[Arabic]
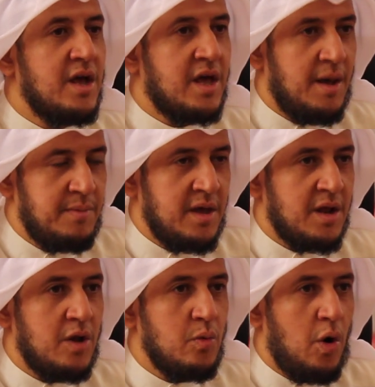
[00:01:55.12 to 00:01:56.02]

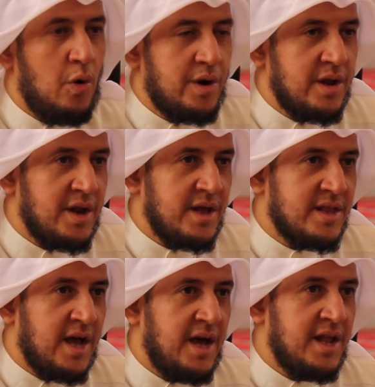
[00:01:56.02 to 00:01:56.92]
كبيرا وحررت
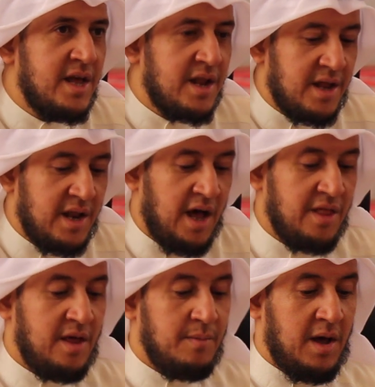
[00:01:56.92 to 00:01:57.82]
تحريرا
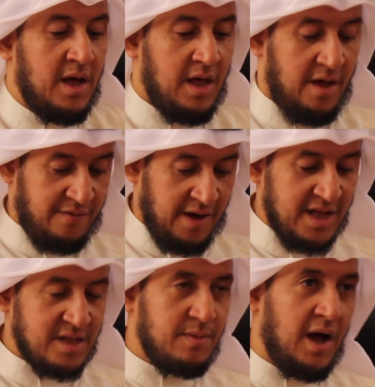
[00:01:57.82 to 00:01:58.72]
عظيما
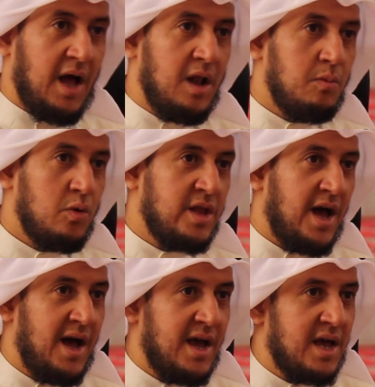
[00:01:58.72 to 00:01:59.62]
فأصبح
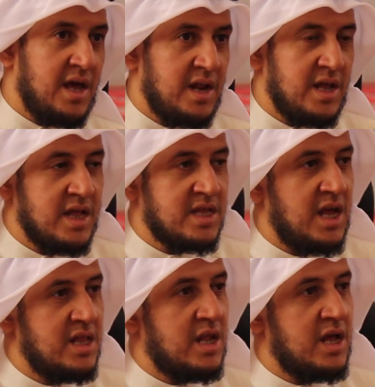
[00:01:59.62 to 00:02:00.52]
المتأخر
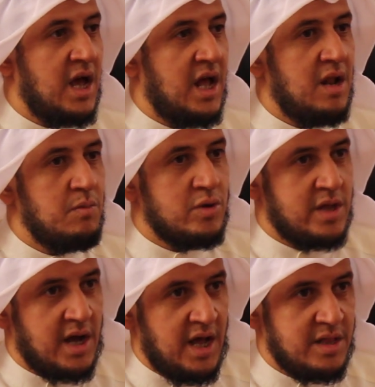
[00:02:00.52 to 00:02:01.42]
يستدرك على
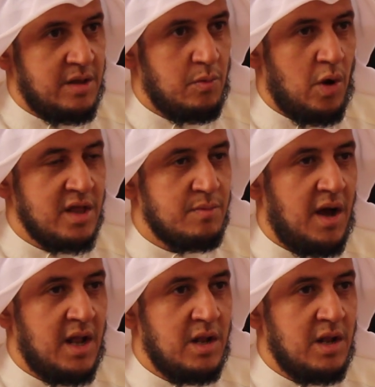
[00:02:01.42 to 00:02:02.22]
المتقدم وأصبح